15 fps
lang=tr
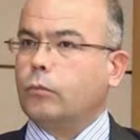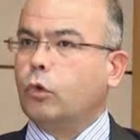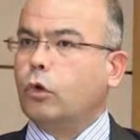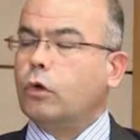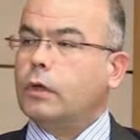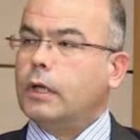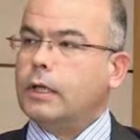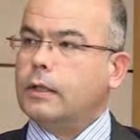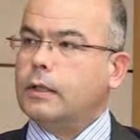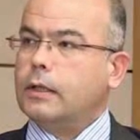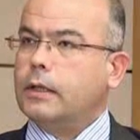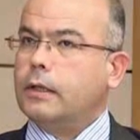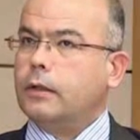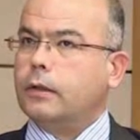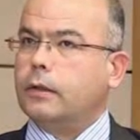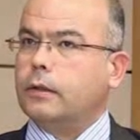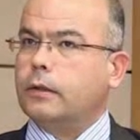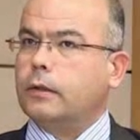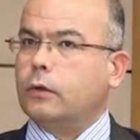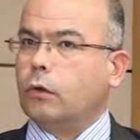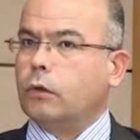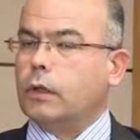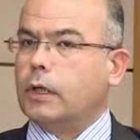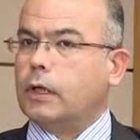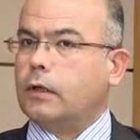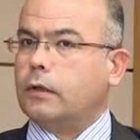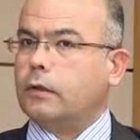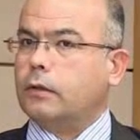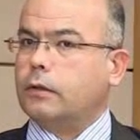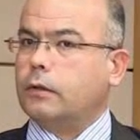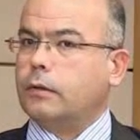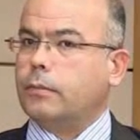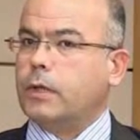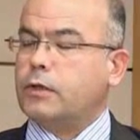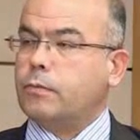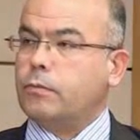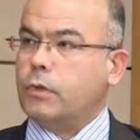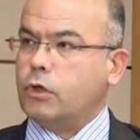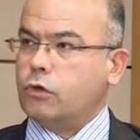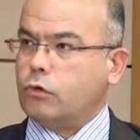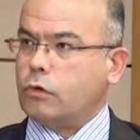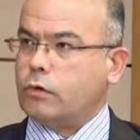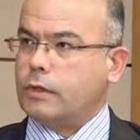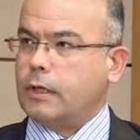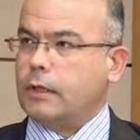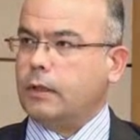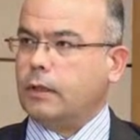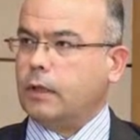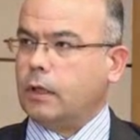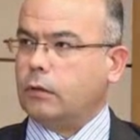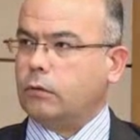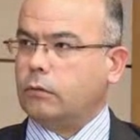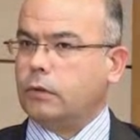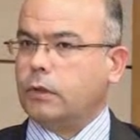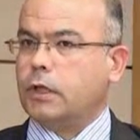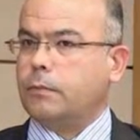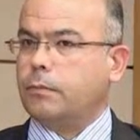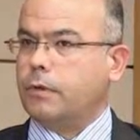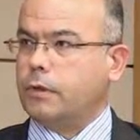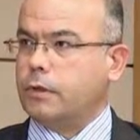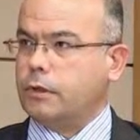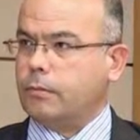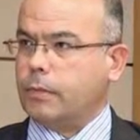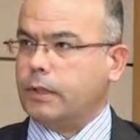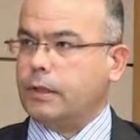Bu konuyla ilgili e, olarak e, 5510 sayılı kanunun 41.